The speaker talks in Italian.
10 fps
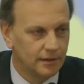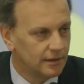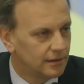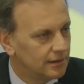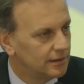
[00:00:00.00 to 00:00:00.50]

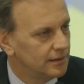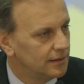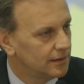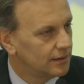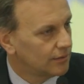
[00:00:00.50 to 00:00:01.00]
eh,
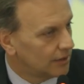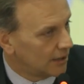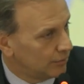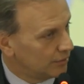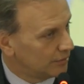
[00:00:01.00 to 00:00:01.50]
non
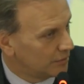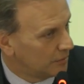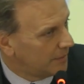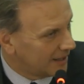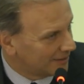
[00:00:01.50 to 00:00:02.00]
è l'Unione
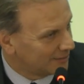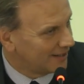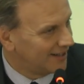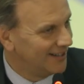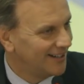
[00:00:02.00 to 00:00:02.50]
Europea, non
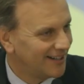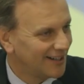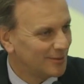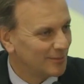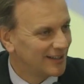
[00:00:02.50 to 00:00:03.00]
è
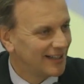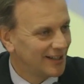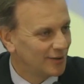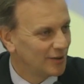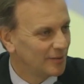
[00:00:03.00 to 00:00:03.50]
la comunità
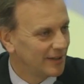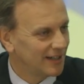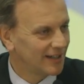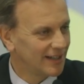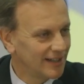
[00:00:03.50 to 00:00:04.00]

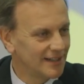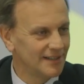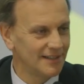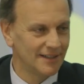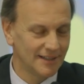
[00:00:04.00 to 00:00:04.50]
economica che
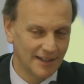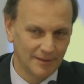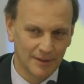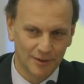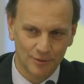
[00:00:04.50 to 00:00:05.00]
si
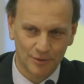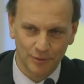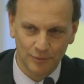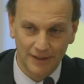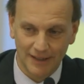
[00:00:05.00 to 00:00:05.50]
sarebbe
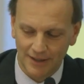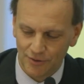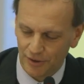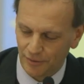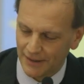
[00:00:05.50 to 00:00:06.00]
costituita nel
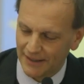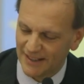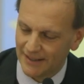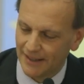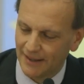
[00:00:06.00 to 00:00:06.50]

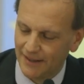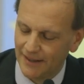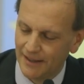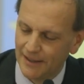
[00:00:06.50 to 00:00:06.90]
1957.